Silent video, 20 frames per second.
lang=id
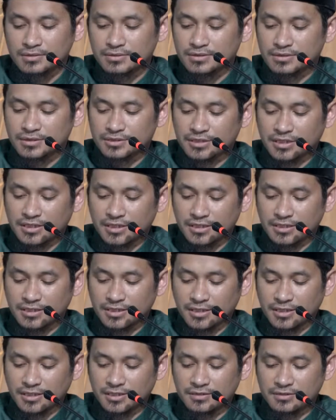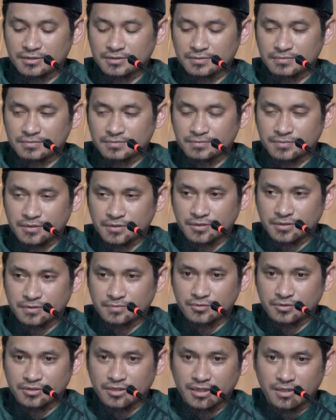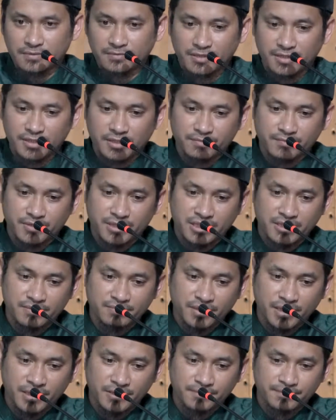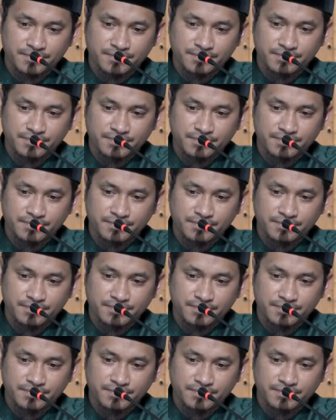Disyaratkan bertemu dalam keadaan beriman.